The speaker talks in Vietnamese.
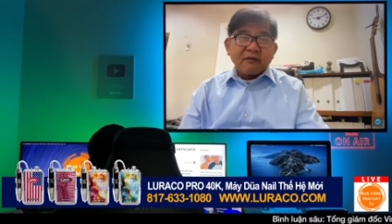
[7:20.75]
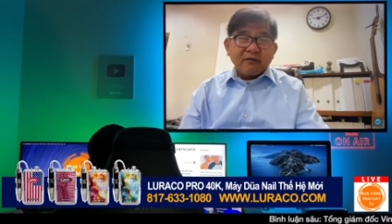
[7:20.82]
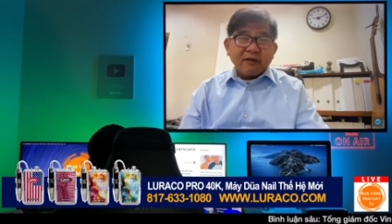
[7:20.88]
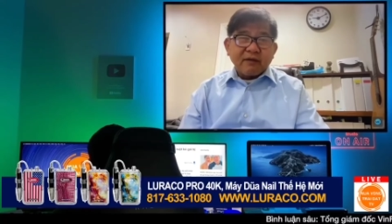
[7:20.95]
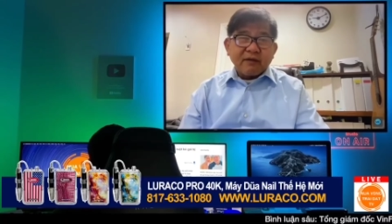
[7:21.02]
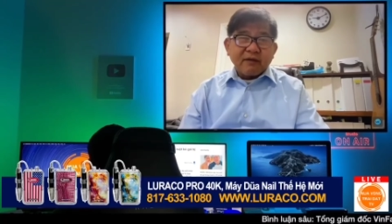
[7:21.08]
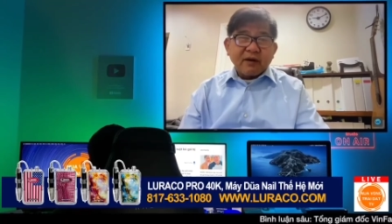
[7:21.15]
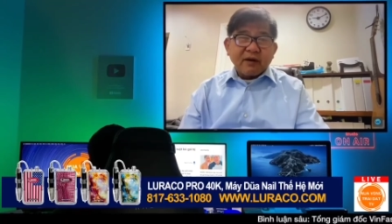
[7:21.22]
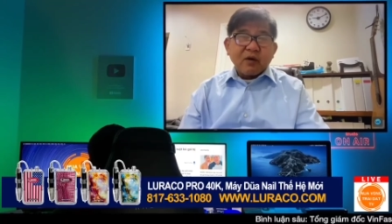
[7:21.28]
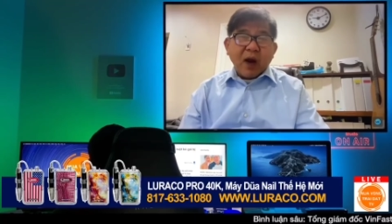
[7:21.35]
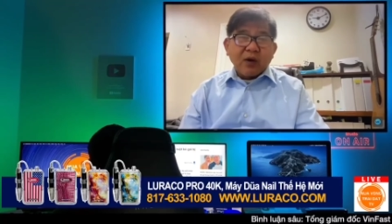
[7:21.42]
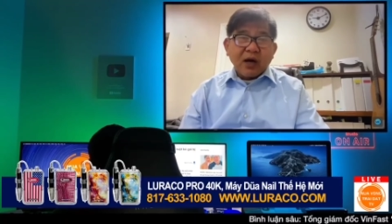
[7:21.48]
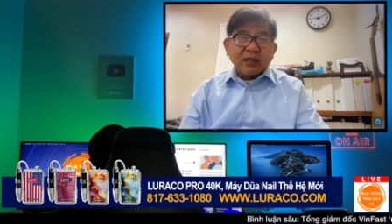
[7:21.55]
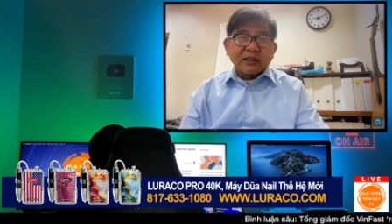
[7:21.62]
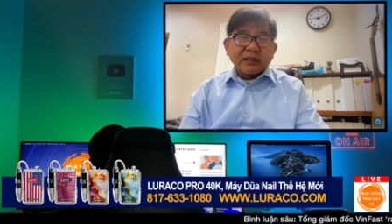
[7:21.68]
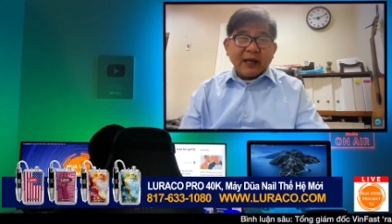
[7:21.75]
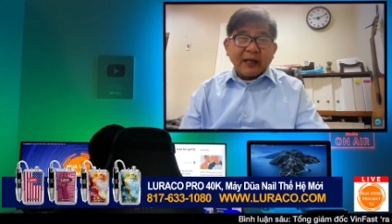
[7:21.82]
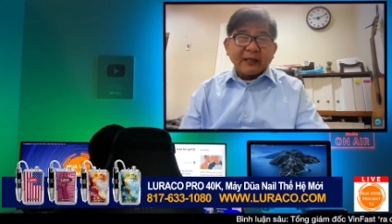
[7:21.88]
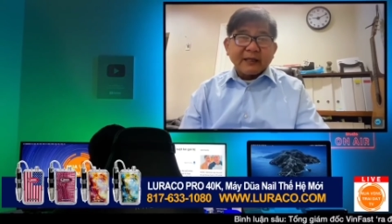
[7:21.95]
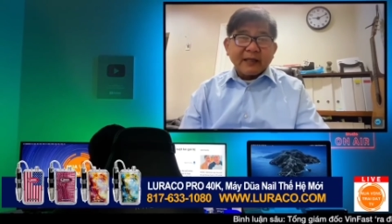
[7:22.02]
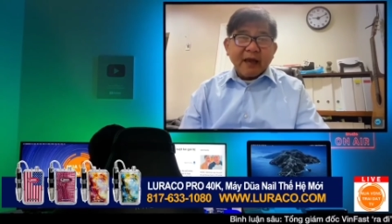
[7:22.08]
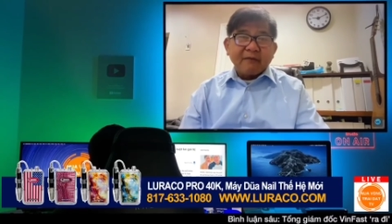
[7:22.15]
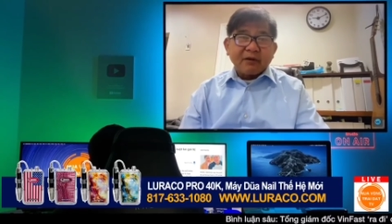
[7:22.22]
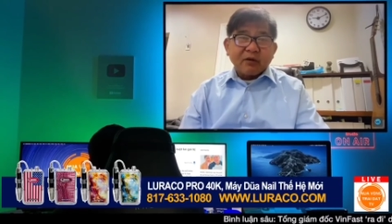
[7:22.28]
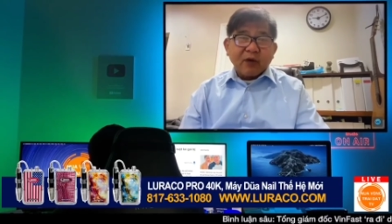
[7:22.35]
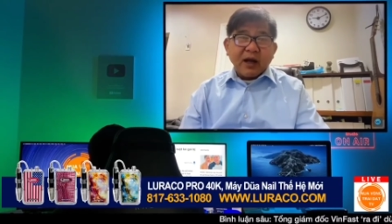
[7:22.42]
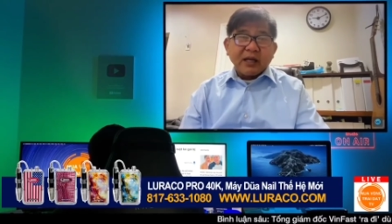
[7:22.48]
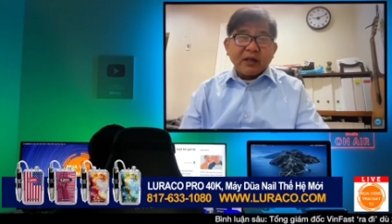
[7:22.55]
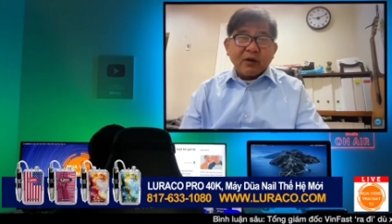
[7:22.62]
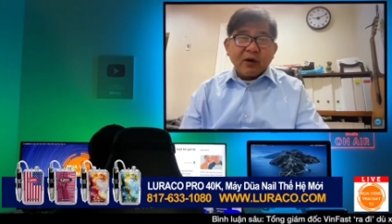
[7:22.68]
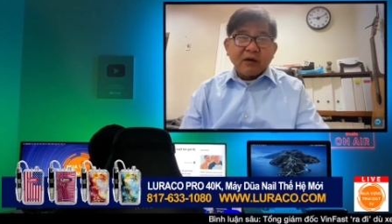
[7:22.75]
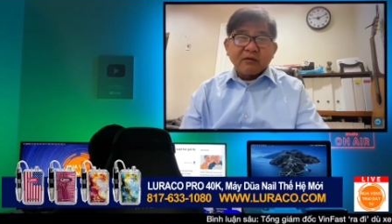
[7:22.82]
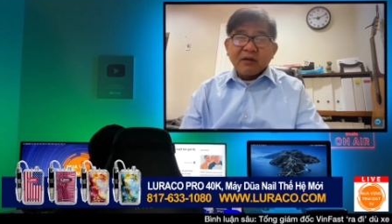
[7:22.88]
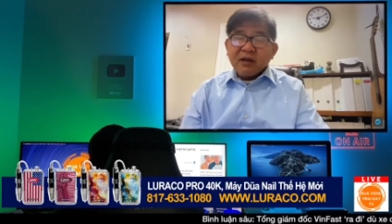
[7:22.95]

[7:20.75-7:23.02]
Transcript: văn hóa nó nhiều hơn thôi dạ văn hóa nó nhiều hơn